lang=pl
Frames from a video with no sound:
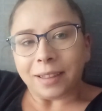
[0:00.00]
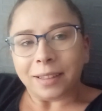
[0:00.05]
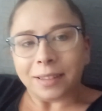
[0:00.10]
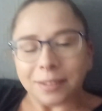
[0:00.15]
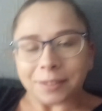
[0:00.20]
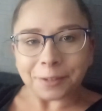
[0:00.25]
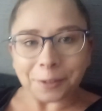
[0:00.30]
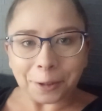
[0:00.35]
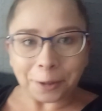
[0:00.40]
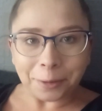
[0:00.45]

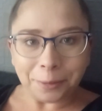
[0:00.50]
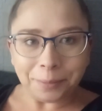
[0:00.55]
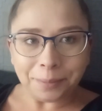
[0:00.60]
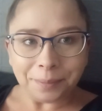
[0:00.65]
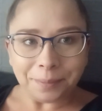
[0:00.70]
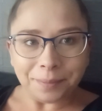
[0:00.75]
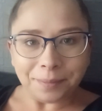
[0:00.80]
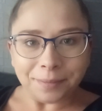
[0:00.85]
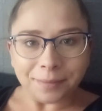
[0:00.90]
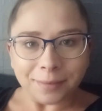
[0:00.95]
No,
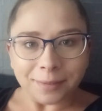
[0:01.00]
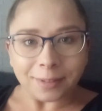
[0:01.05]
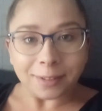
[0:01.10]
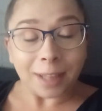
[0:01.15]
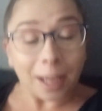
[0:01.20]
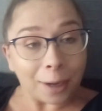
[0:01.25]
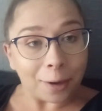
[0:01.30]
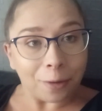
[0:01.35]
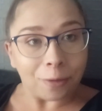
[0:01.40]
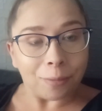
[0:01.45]

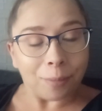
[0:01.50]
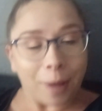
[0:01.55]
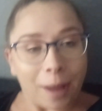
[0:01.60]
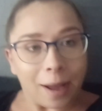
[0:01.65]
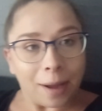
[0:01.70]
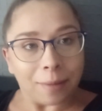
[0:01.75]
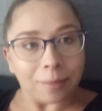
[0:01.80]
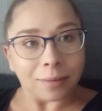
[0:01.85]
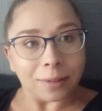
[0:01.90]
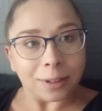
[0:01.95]
taką
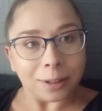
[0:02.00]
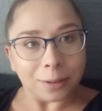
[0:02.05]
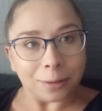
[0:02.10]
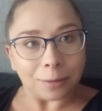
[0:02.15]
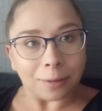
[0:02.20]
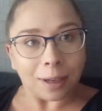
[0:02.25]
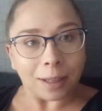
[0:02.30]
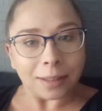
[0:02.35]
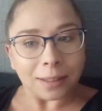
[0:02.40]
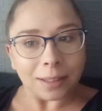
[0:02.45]
miałam
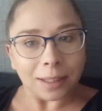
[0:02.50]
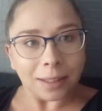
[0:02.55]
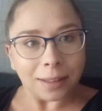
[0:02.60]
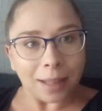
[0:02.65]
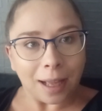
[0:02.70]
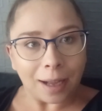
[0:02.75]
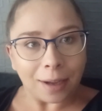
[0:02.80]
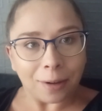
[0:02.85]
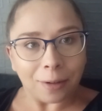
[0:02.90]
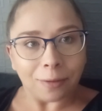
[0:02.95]
sytuację,
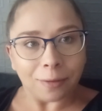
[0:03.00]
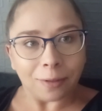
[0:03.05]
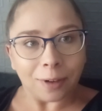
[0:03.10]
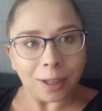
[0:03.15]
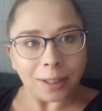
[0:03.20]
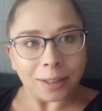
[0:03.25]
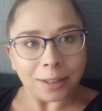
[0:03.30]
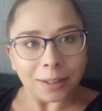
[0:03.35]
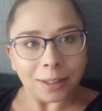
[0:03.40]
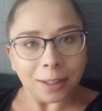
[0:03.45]
taką
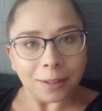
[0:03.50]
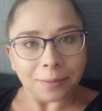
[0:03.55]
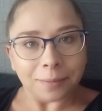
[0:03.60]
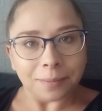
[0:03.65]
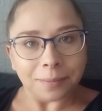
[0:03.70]
właśnie.